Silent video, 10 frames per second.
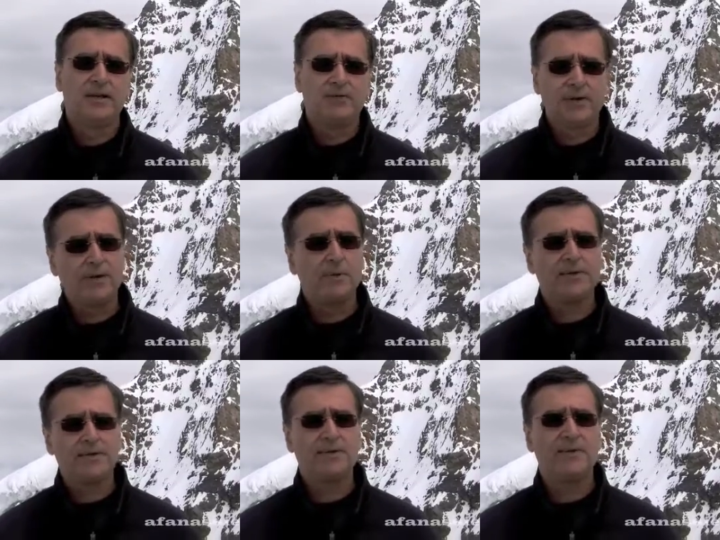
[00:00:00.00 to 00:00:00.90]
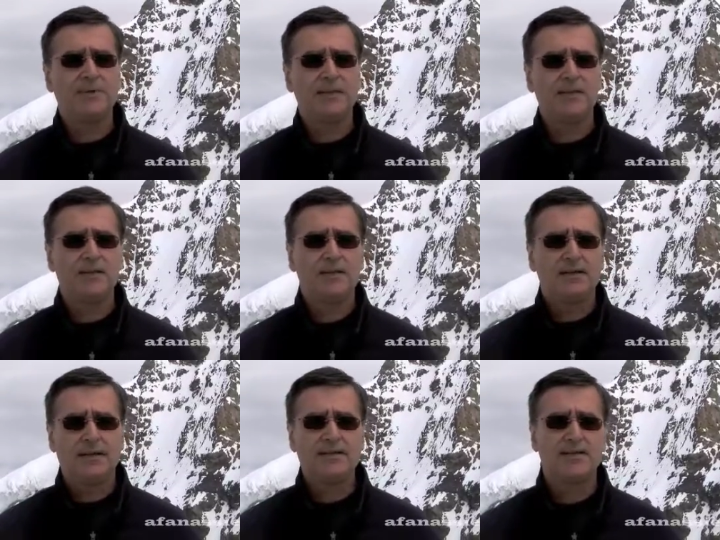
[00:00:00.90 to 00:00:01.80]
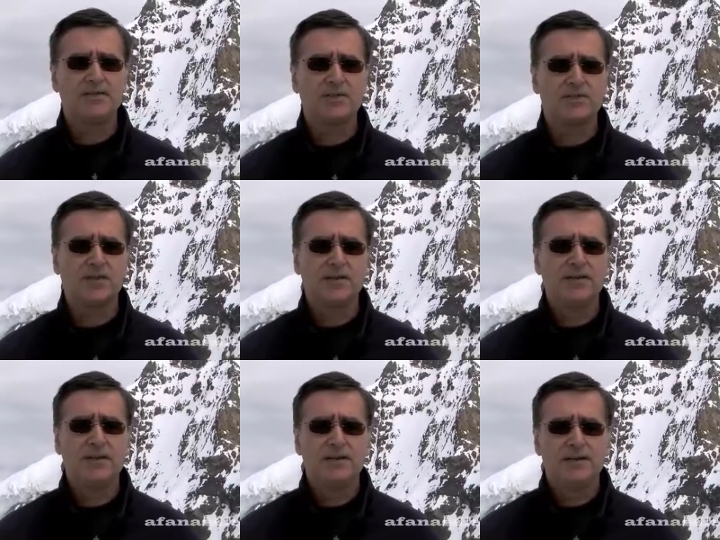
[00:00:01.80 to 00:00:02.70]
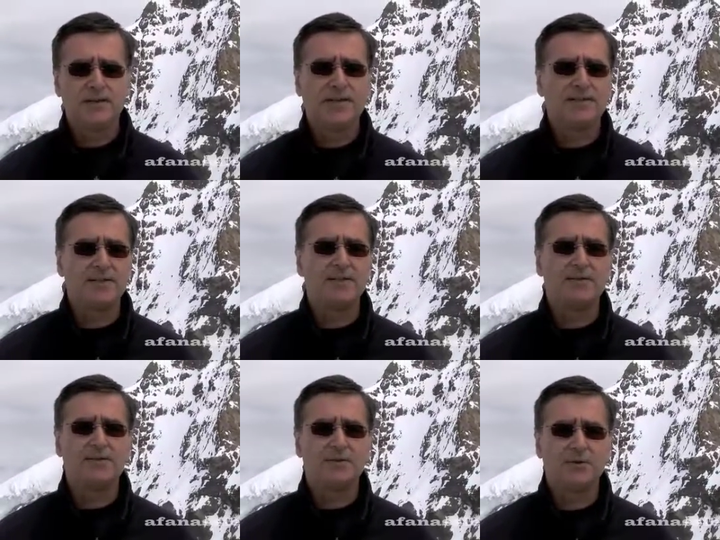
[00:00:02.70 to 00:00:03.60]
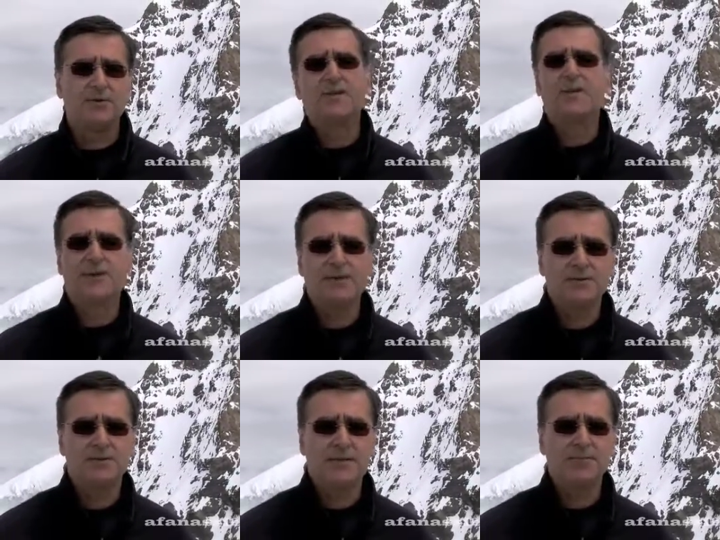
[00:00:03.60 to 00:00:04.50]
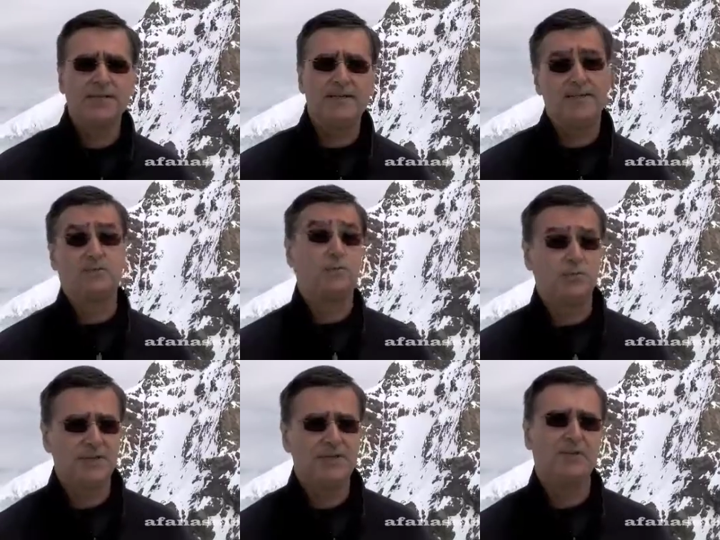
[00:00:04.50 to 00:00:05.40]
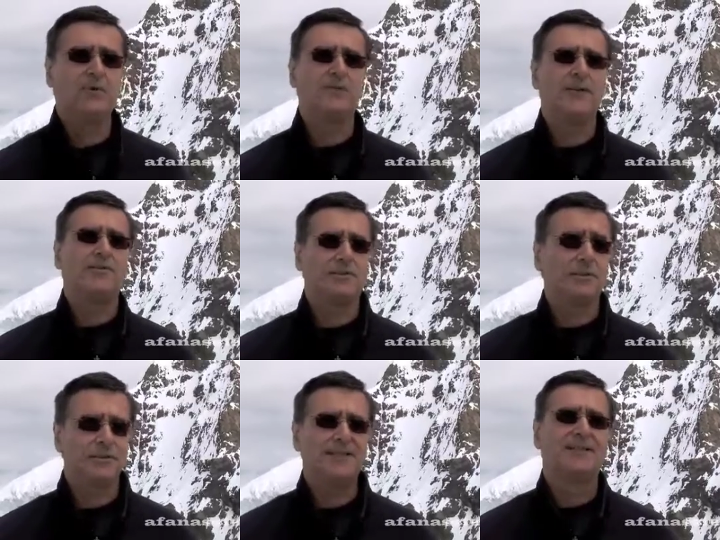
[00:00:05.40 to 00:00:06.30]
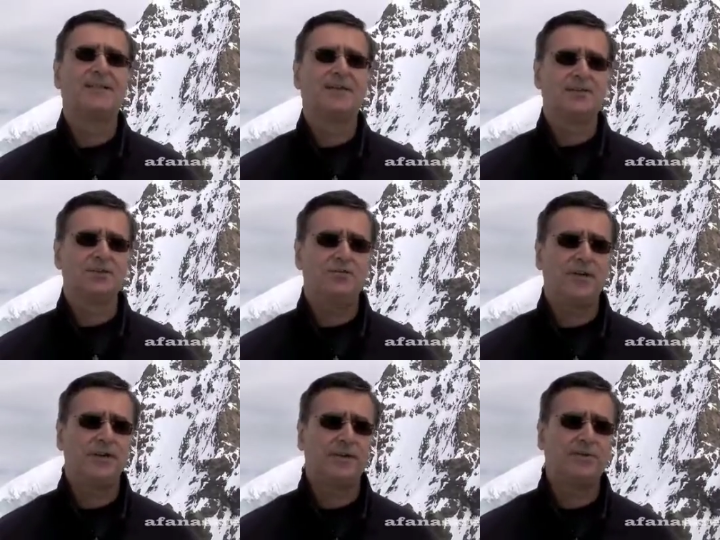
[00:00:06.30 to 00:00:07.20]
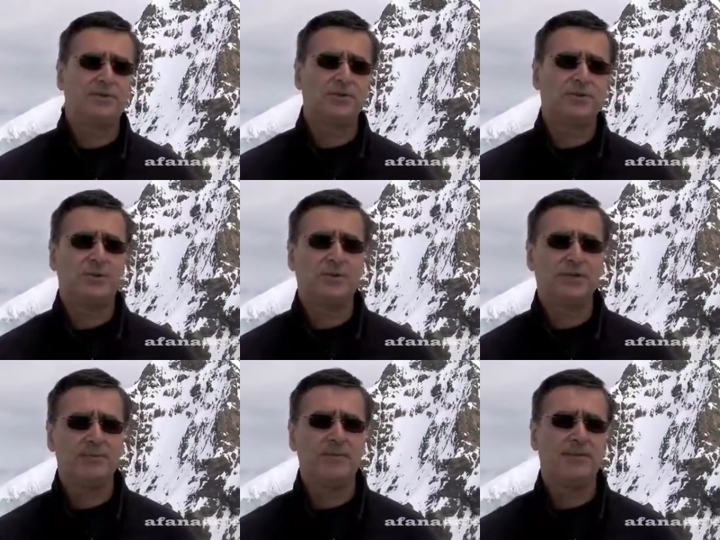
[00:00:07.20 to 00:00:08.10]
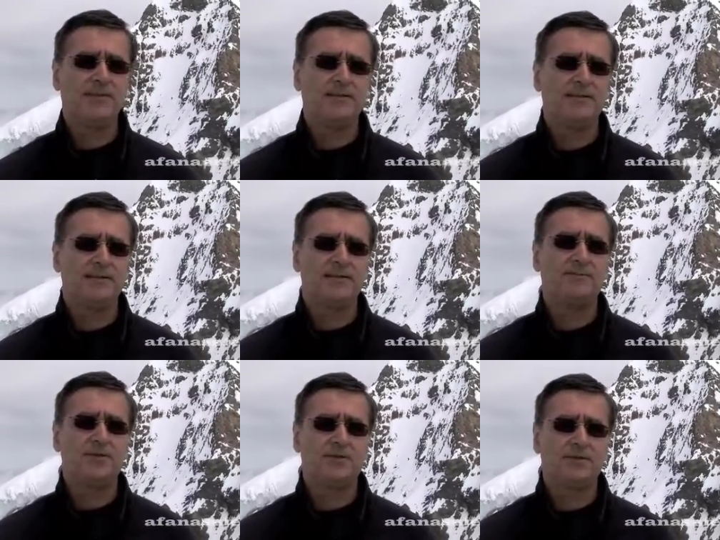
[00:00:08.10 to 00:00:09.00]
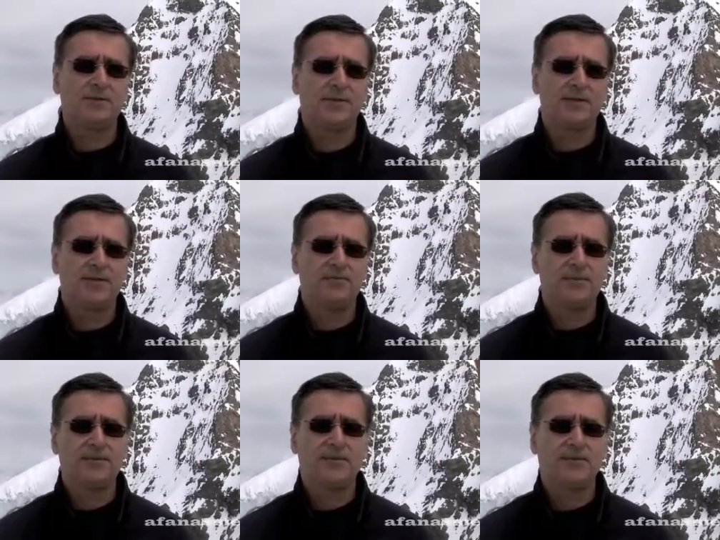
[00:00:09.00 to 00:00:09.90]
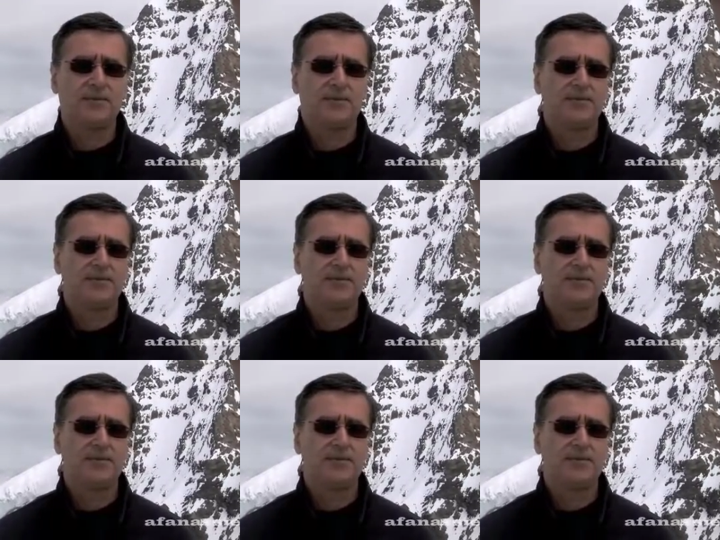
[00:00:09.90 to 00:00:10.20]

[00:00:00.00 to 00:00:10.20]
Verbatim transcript: Il va falloir s'adapter à ces changements en attendant que le climat se stabilise, à supposer qu'on ait la volonté de faire quelque chose pour limiter les, émissions de gaz à effet de serre.